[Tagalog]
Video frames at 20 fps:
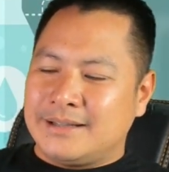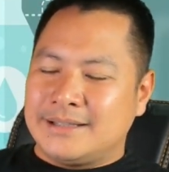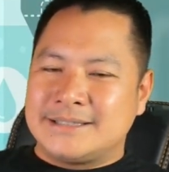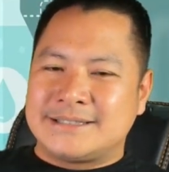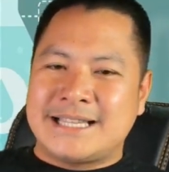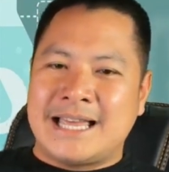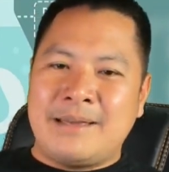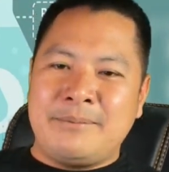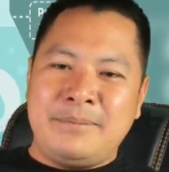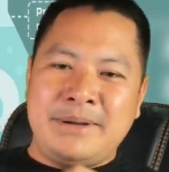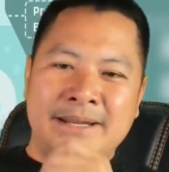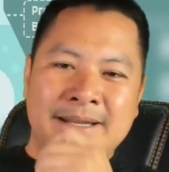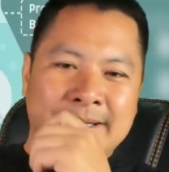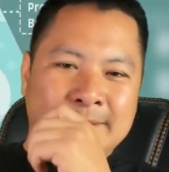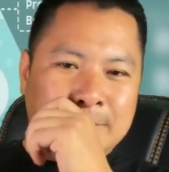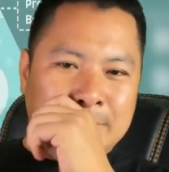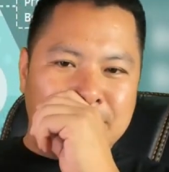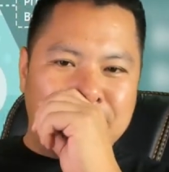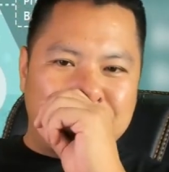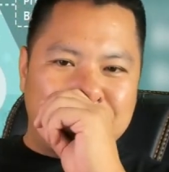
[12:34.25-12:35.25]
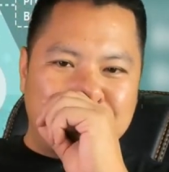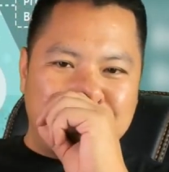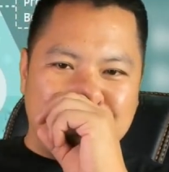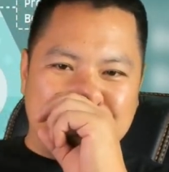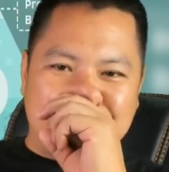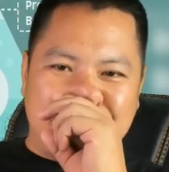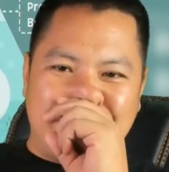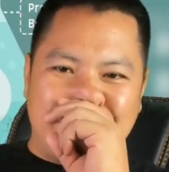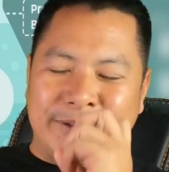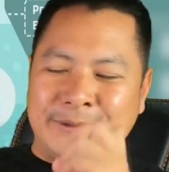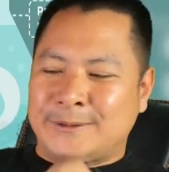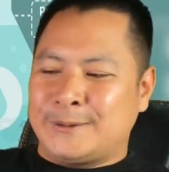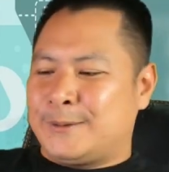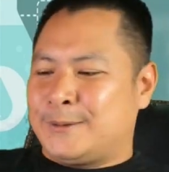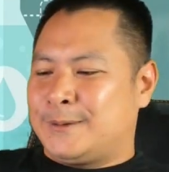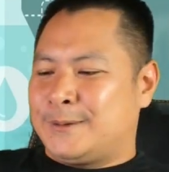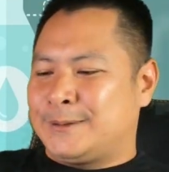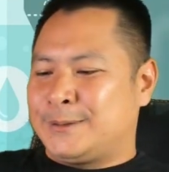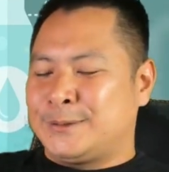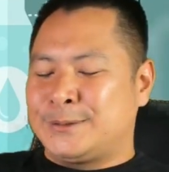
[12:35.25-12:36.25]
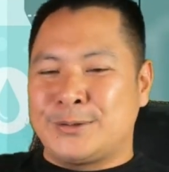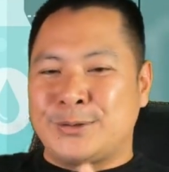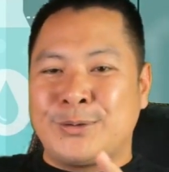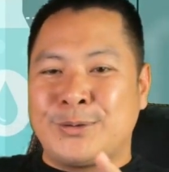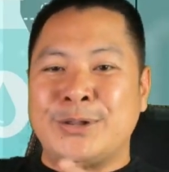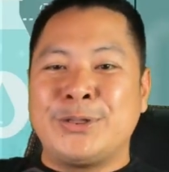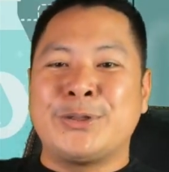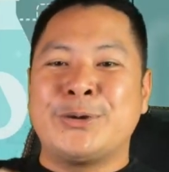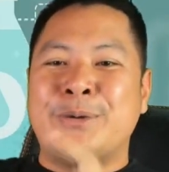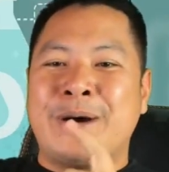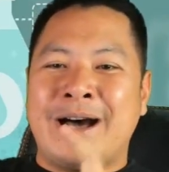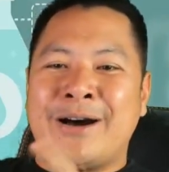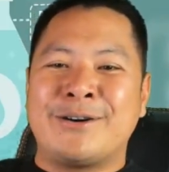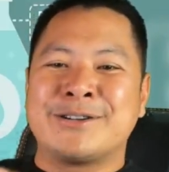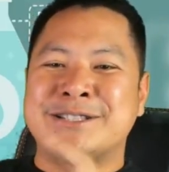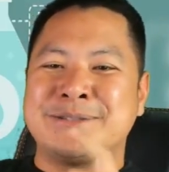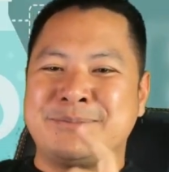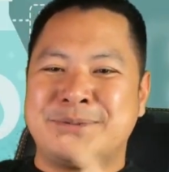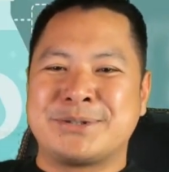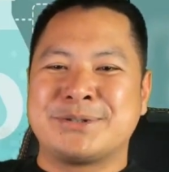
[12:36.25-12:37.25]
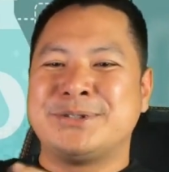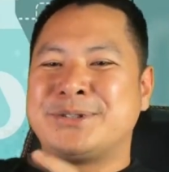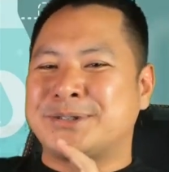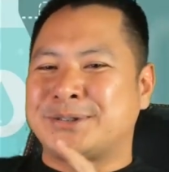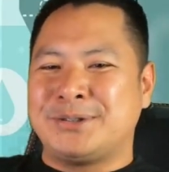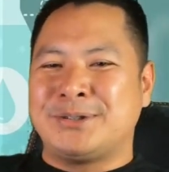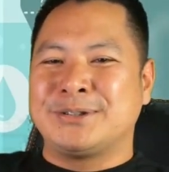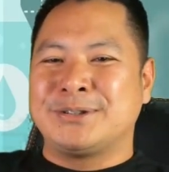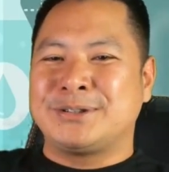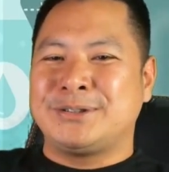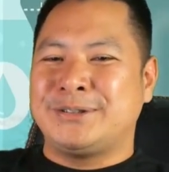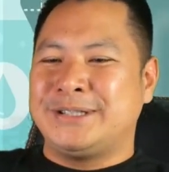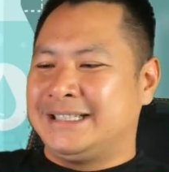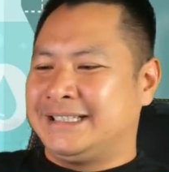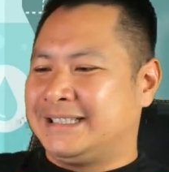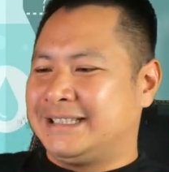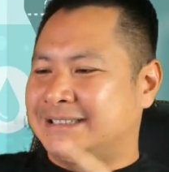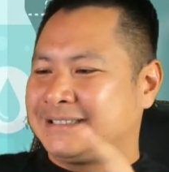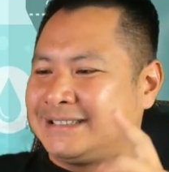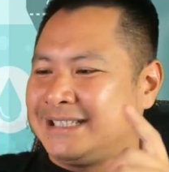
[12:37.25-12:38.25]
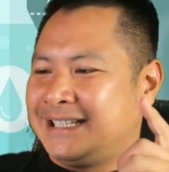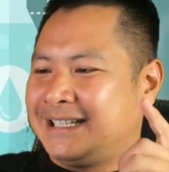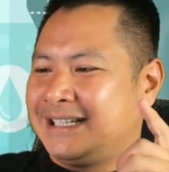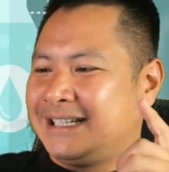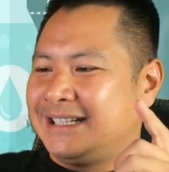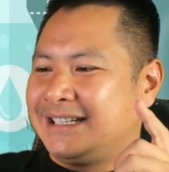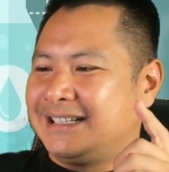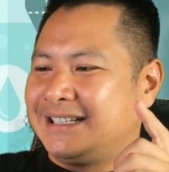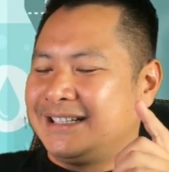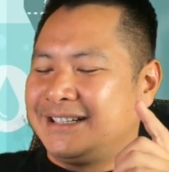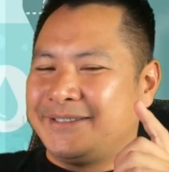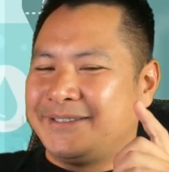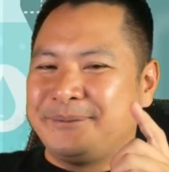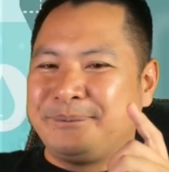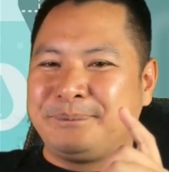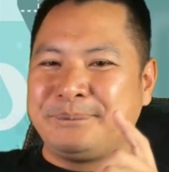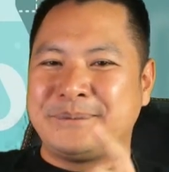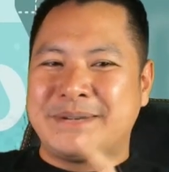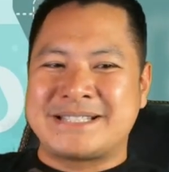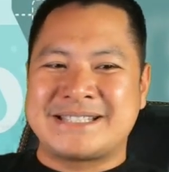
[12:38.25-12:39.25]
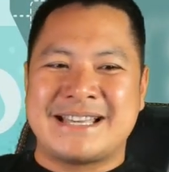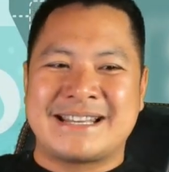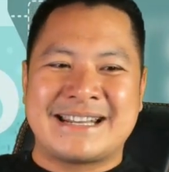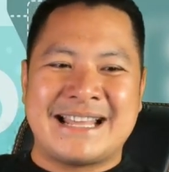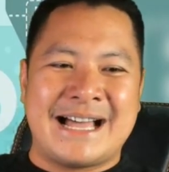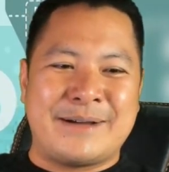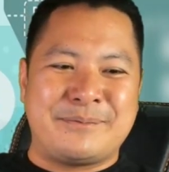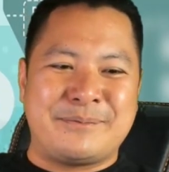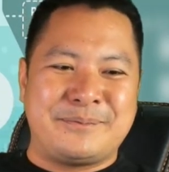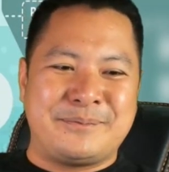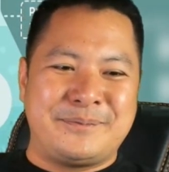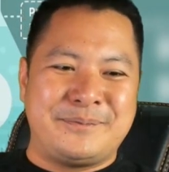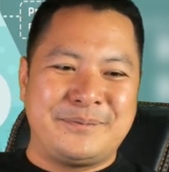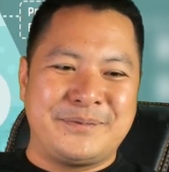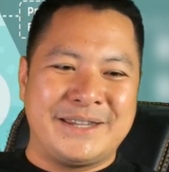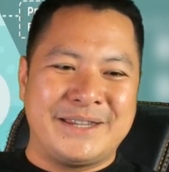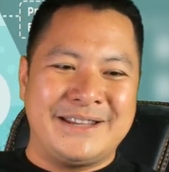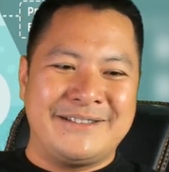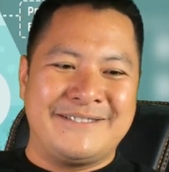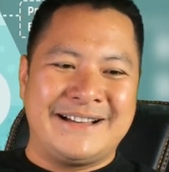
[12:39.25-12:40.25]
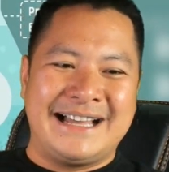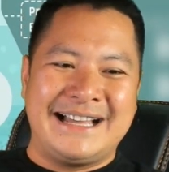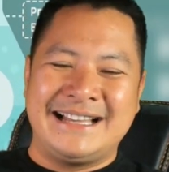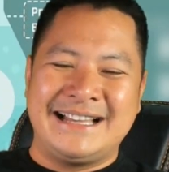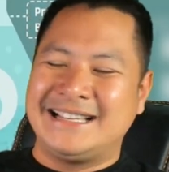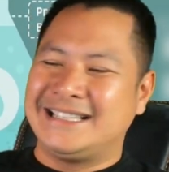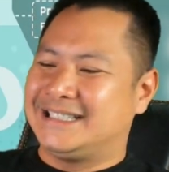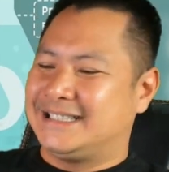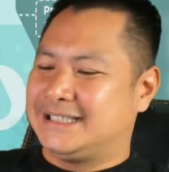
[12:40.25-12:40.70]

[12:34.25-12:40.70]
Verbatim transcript: Sabi nitong produktong to, ito, tuwa ako sa produktong to eh kasi masarap, di ba?